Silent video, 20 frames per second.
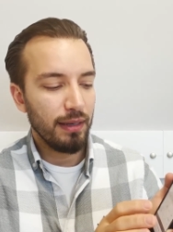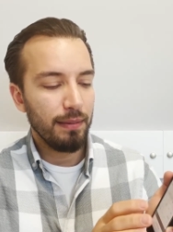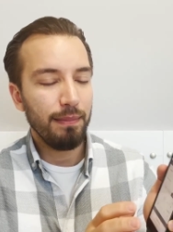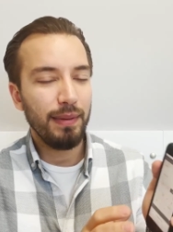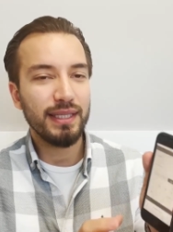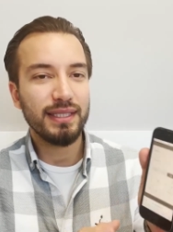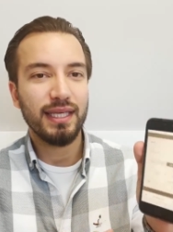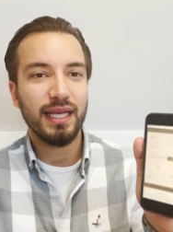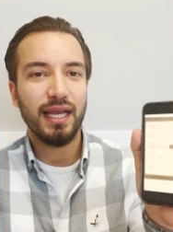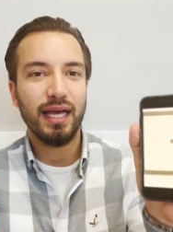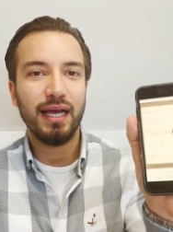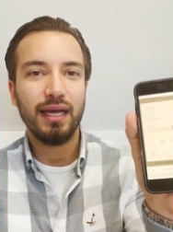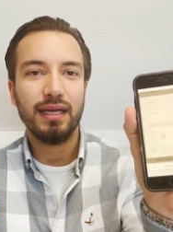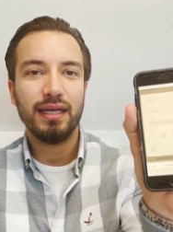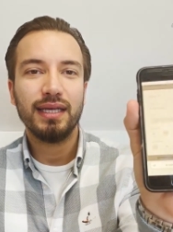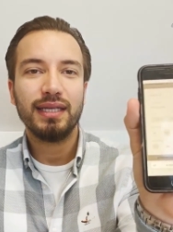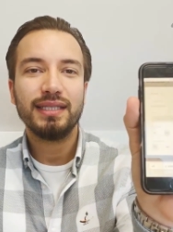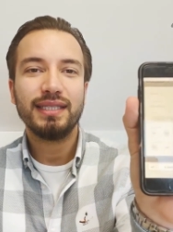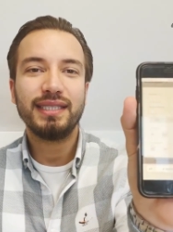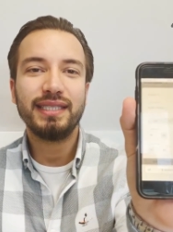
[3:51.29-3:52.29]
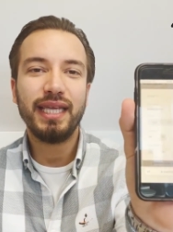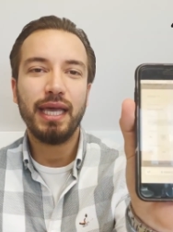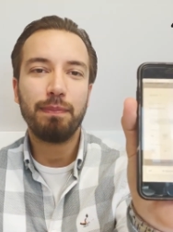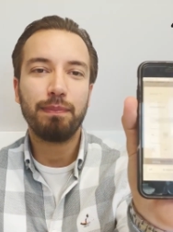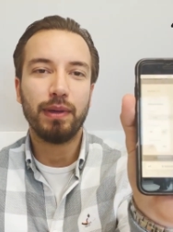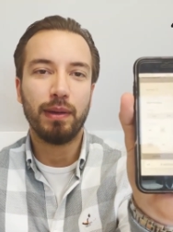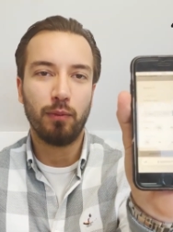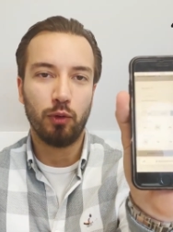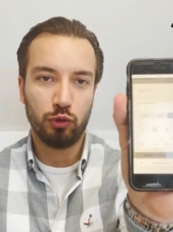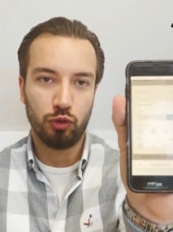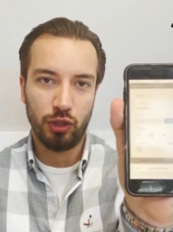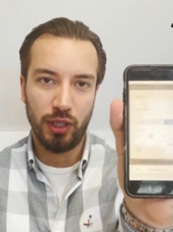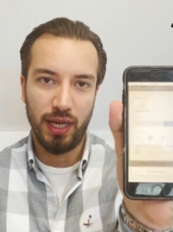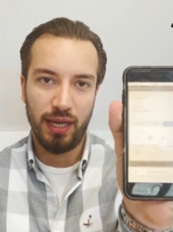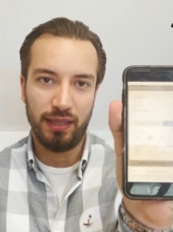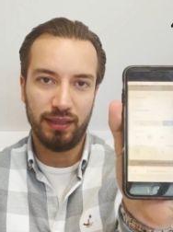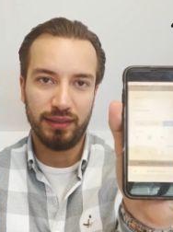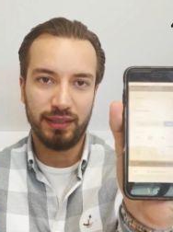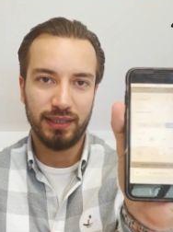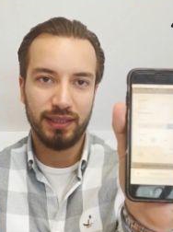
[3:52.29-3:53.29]
Mesela sepya moduna
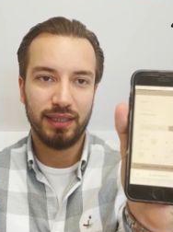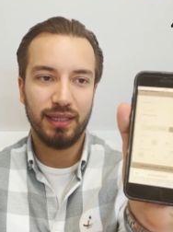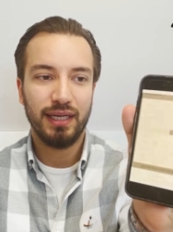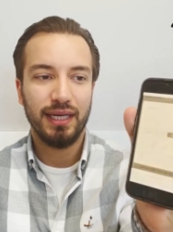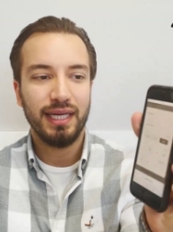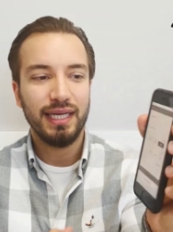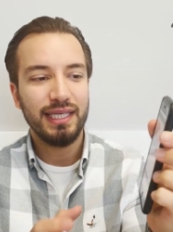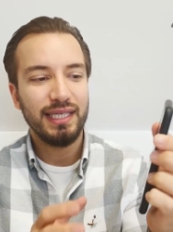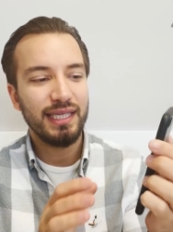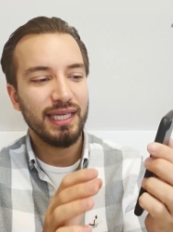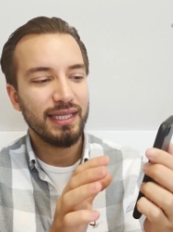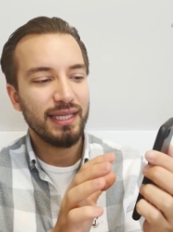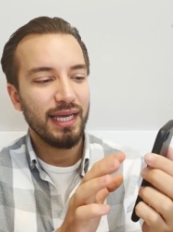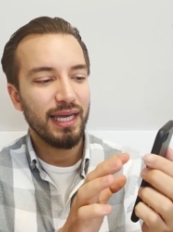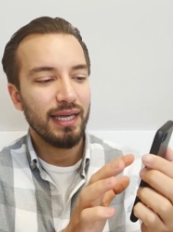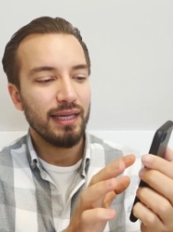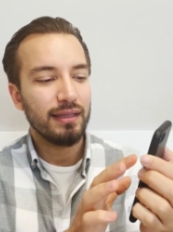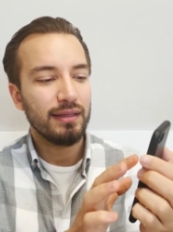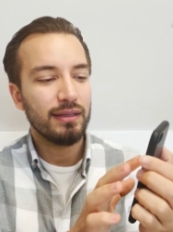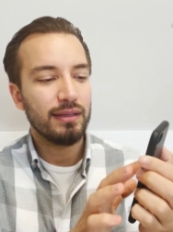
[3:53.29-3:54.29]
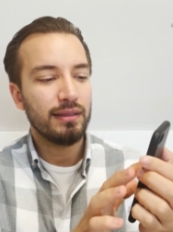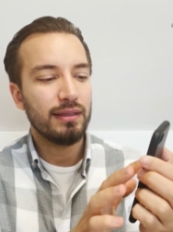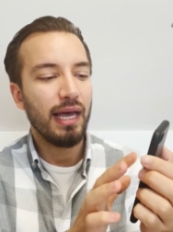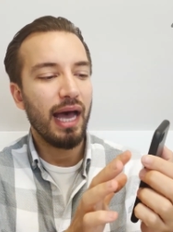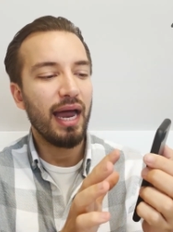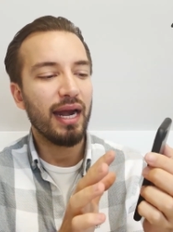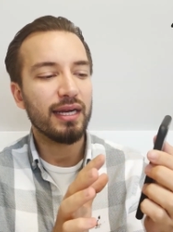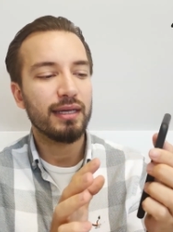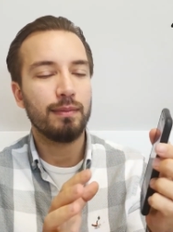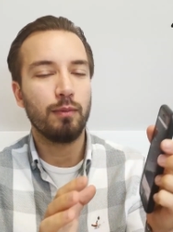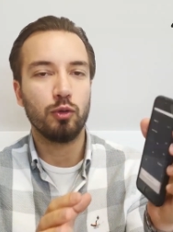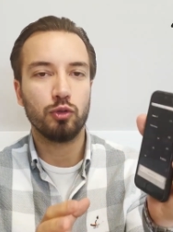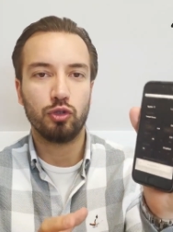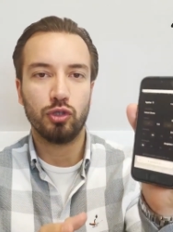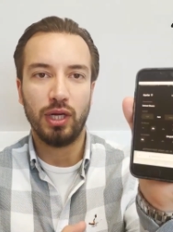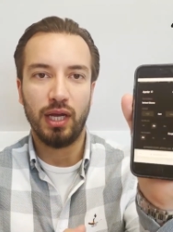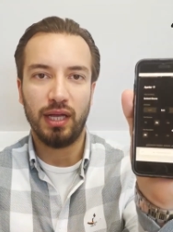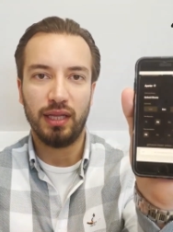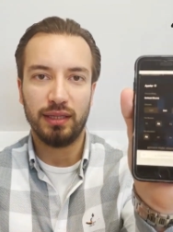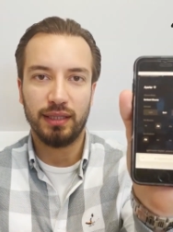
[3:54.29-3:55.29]
aldık ya da dark
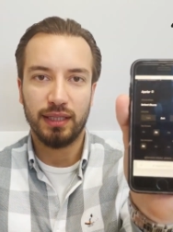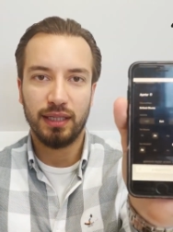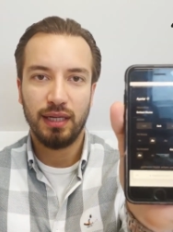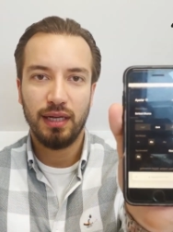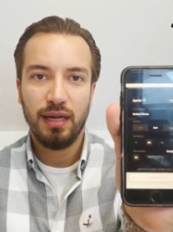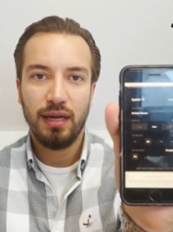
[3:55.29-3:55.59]
moduna aldık.